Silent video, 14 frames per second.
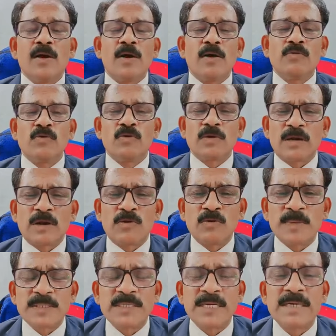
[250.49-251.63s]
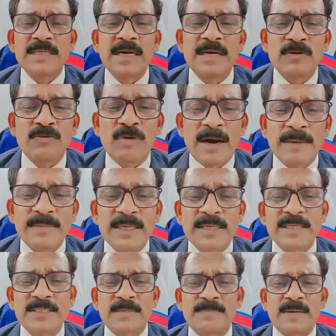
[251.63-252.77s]
और वो क्राउन प्रेसिडेंट का अगर ख्वाब
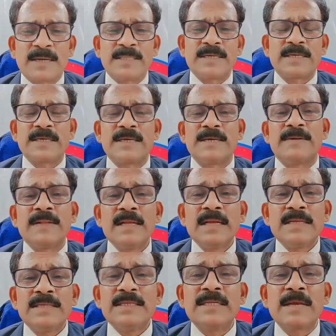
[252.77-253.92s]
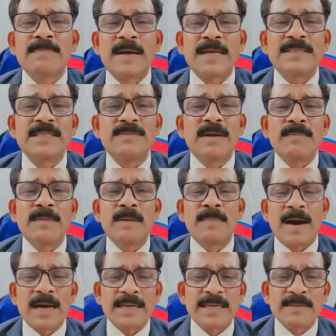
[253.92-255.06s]
देखे सपना देखे जिनके पास जीवन में
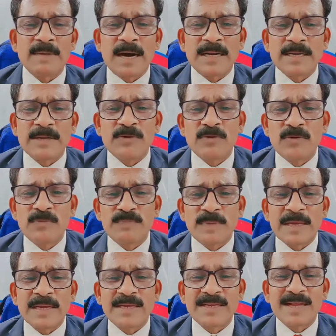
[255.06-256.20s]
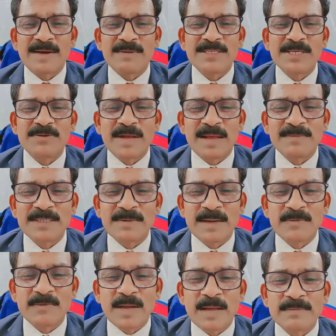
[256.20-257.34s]
बहाने ही बहाने हों पिंकी रावत जी सिंह
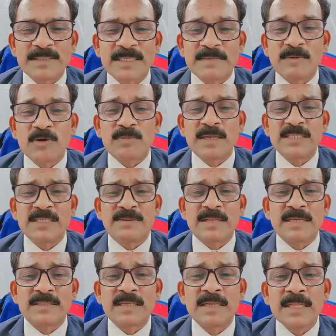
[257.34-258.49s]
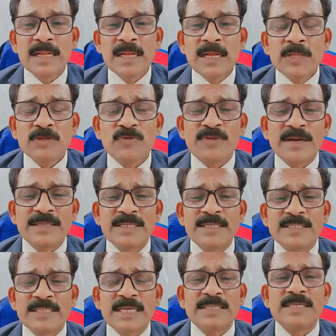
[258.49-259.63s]
मैडम गुडाइमसी बहुत बहुत ज़बरदस्त तो फ्रेंड
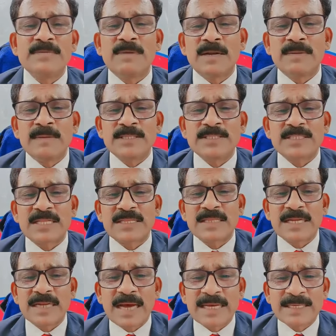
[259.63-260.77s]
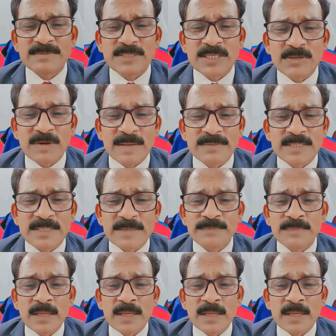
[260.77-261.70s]
जिनके जीवन में सत्यन आईएमसी गुडाइमसी